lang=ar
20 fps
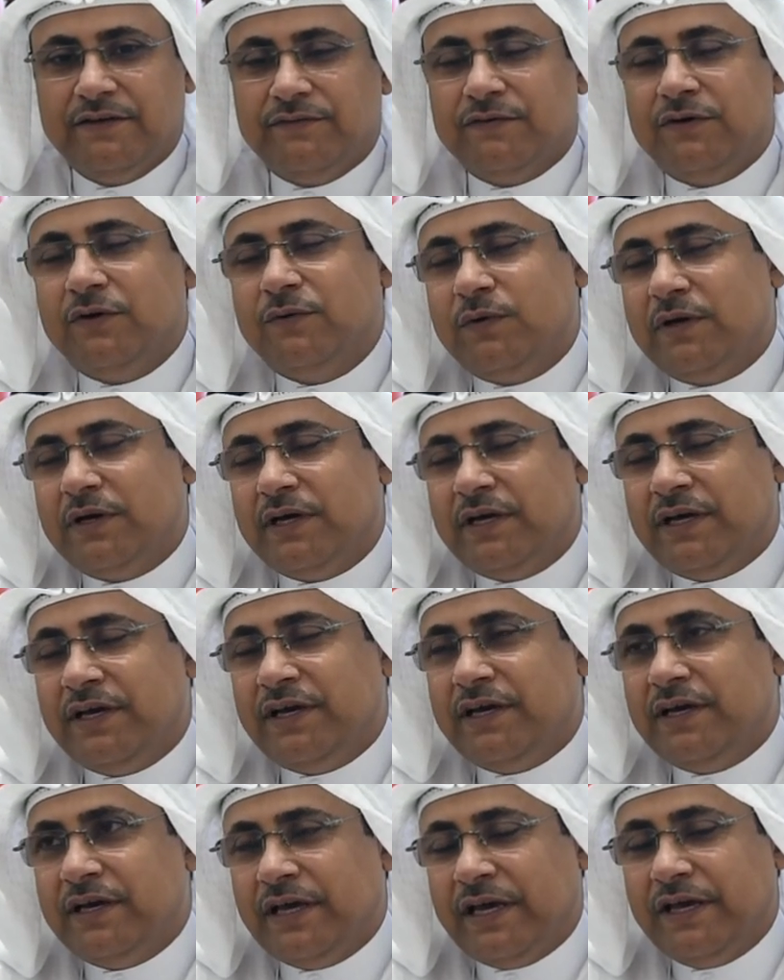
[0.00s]
وهو
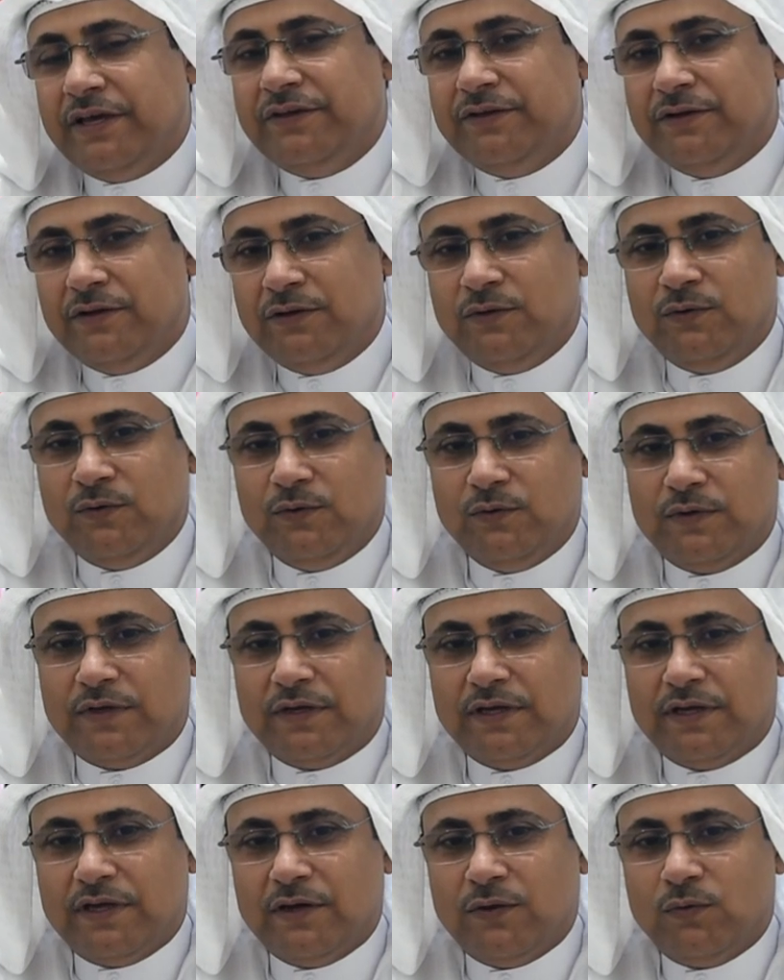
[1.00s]
حي الحورة
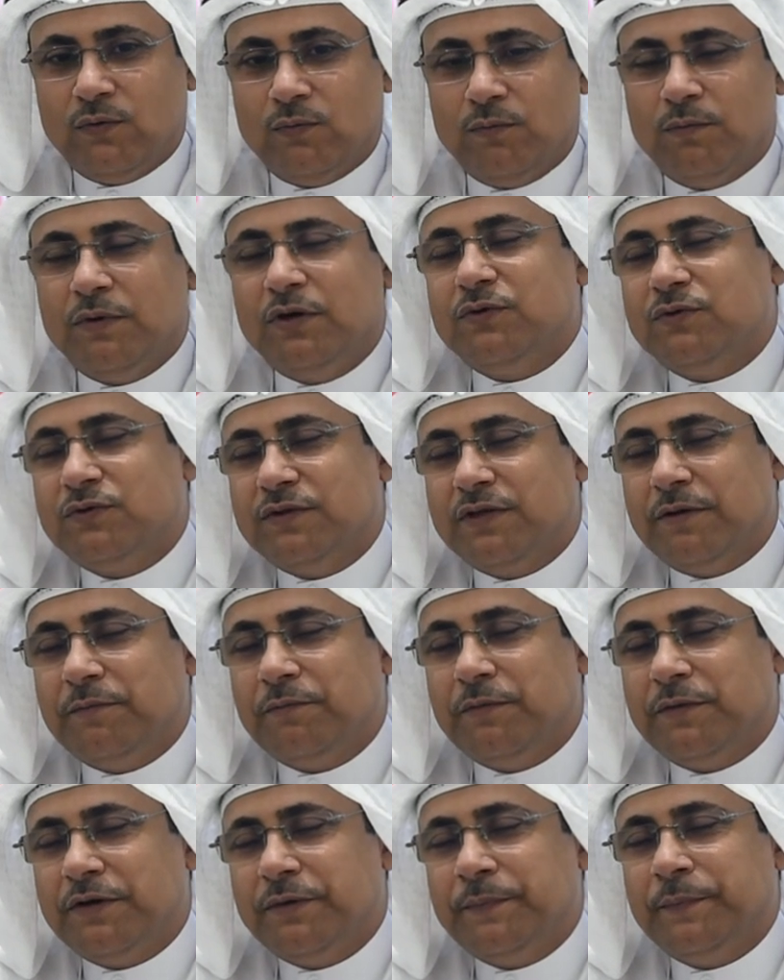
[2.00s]
أو ما
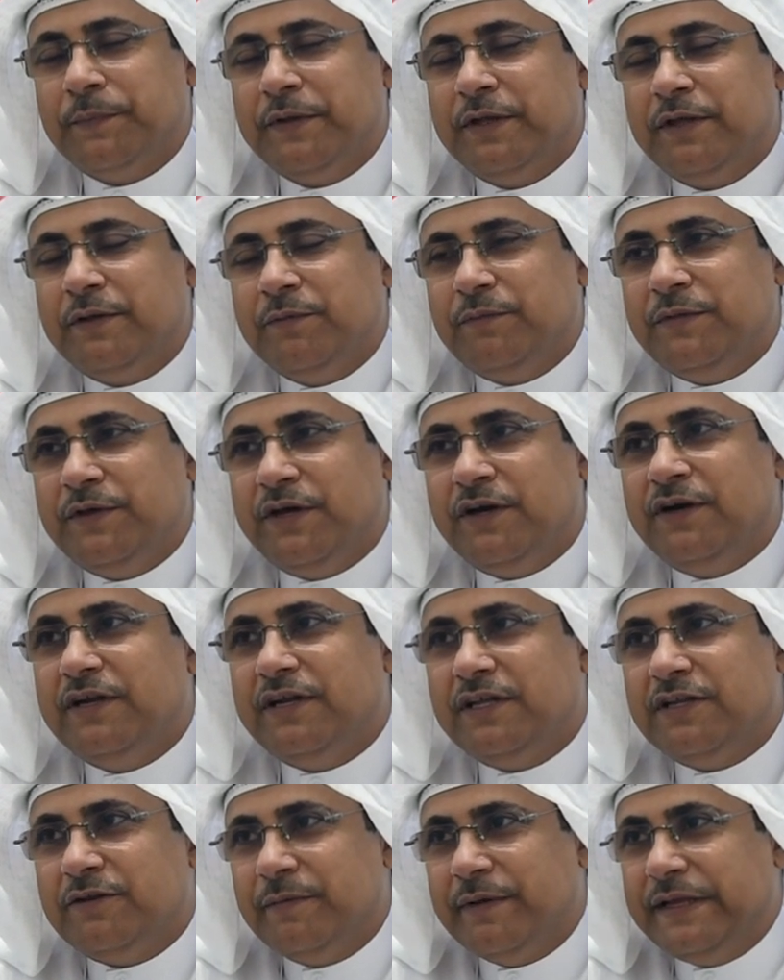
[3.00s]
يسمى
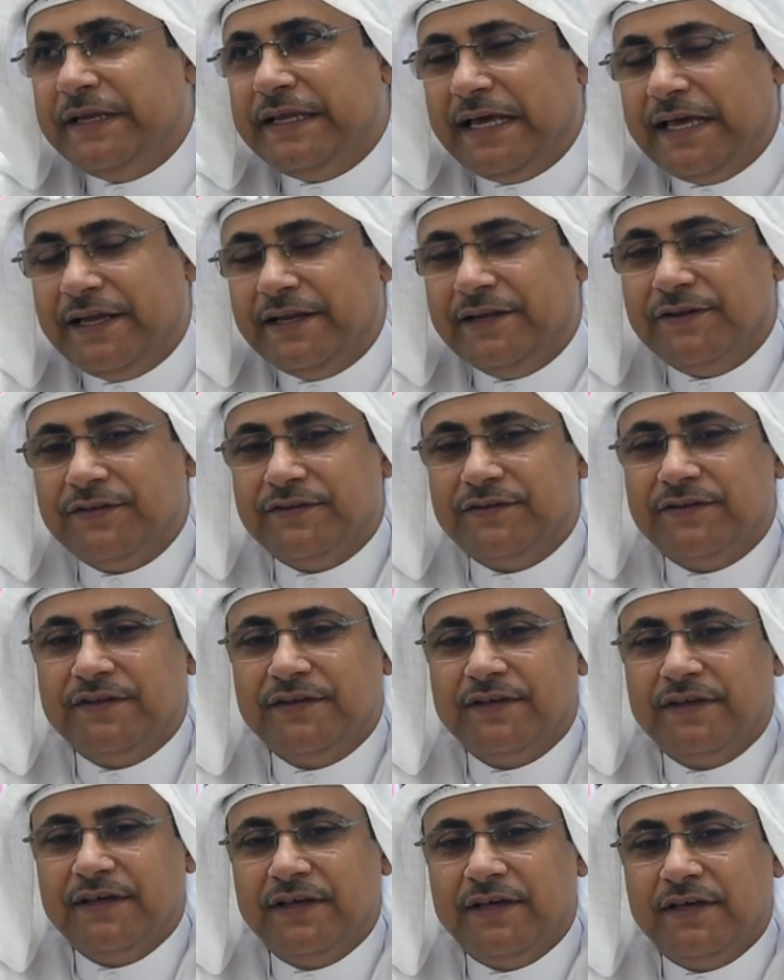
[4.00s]
بحالة بني أنس
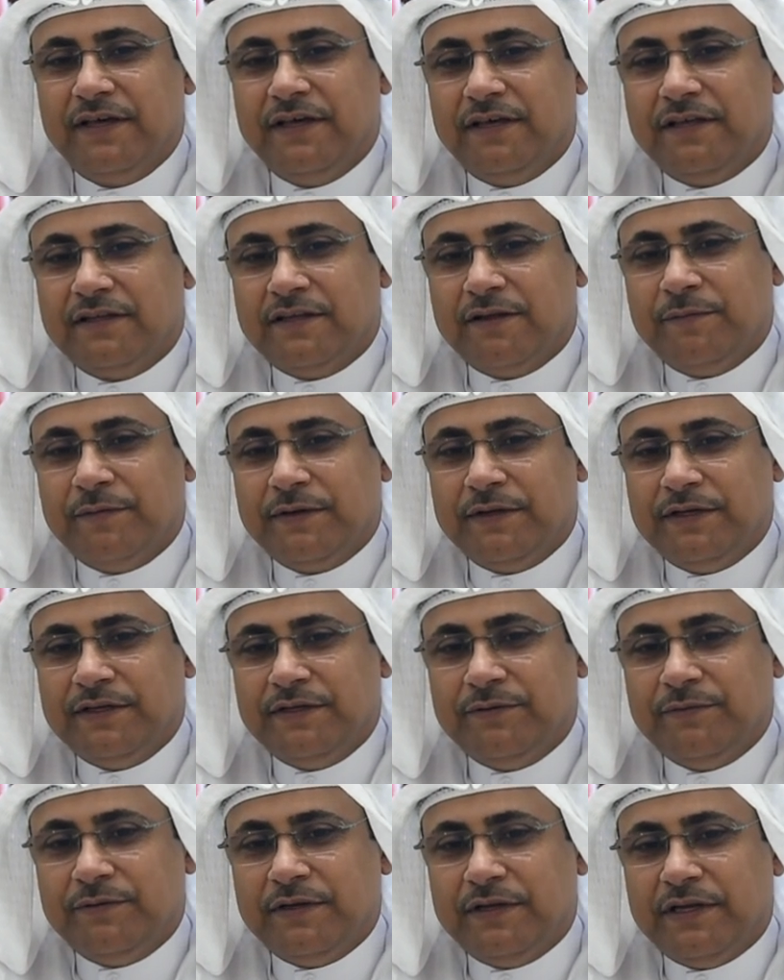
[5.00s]
طبعا
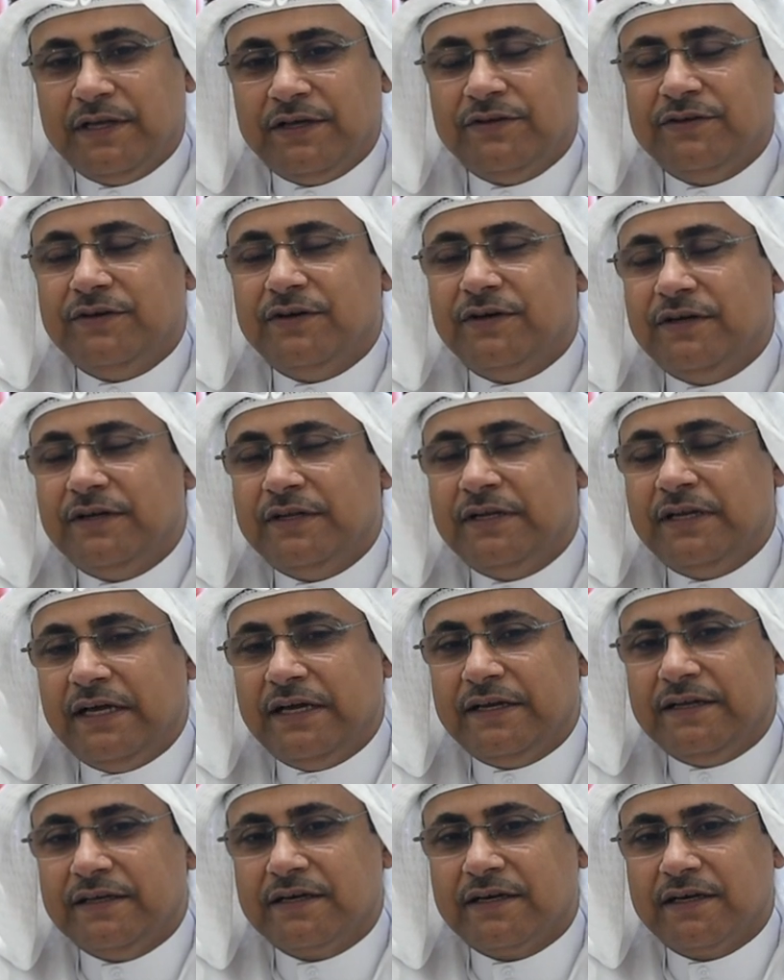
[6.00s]
هي من الأحياء
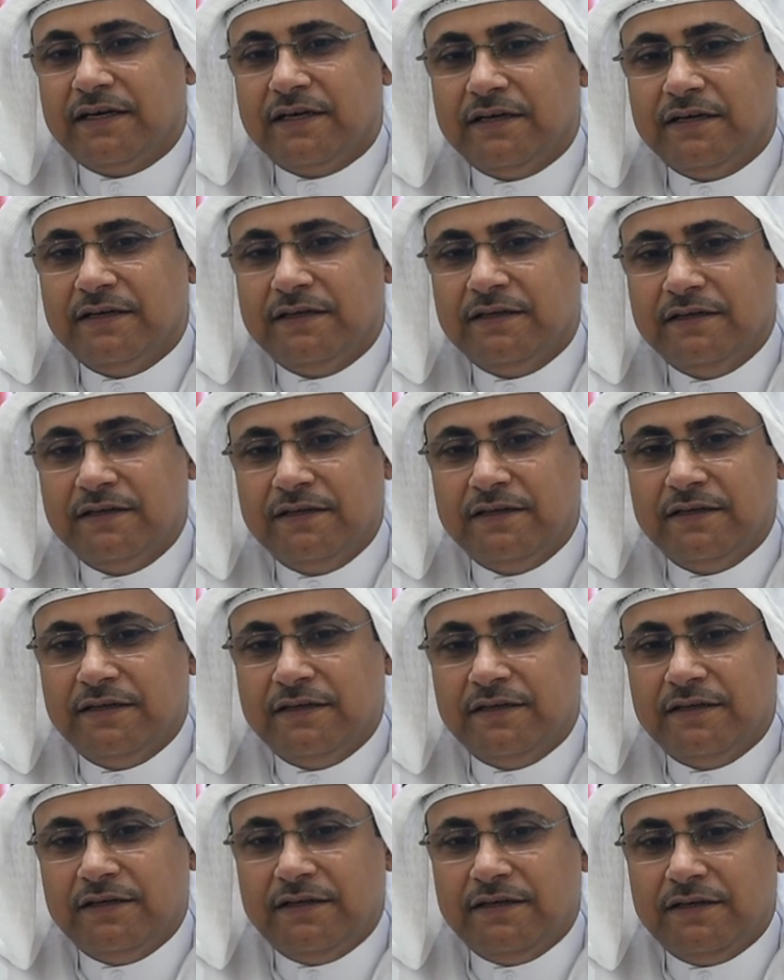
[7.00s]
العريقة
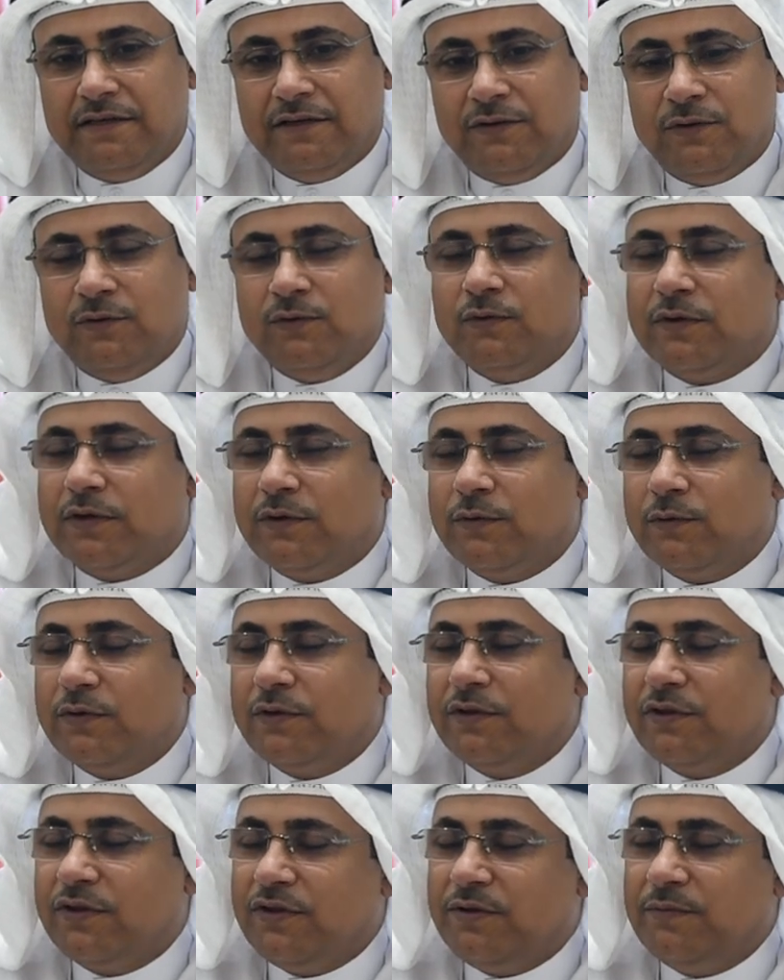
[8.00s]
الحورة
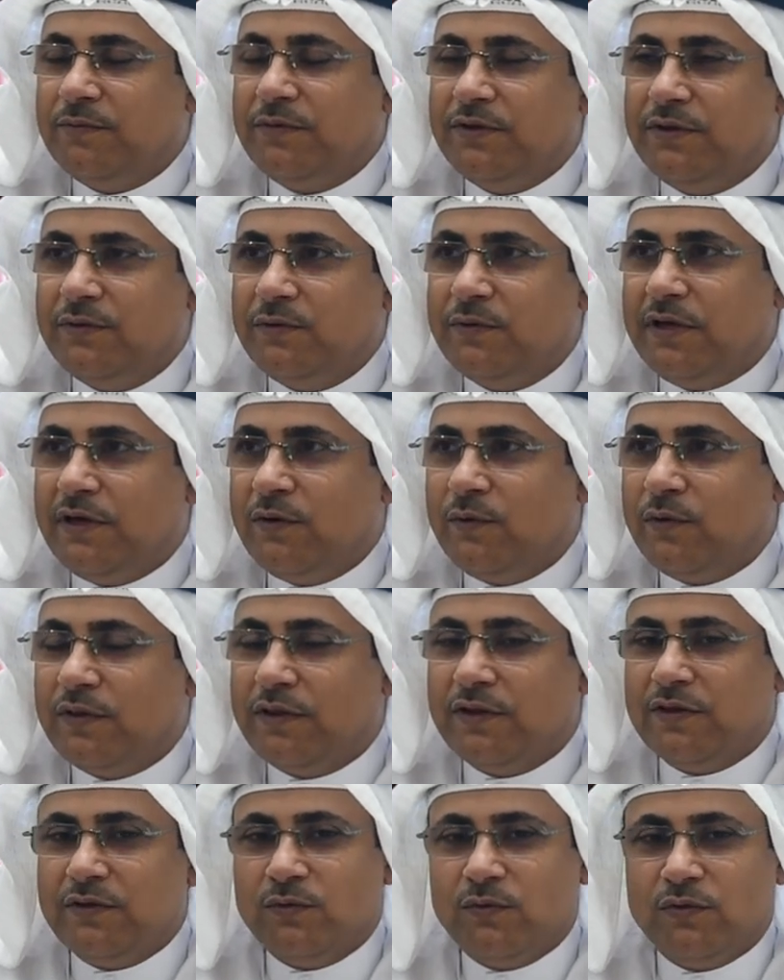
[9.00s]
والقضيبية
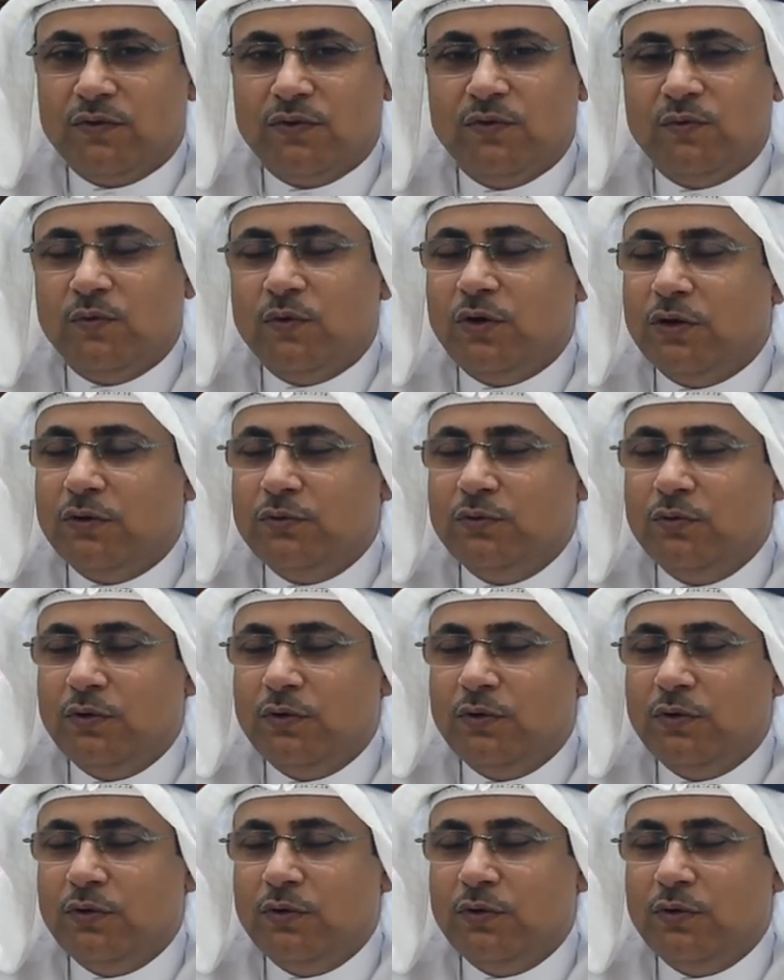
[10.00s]
والعوضية والذواد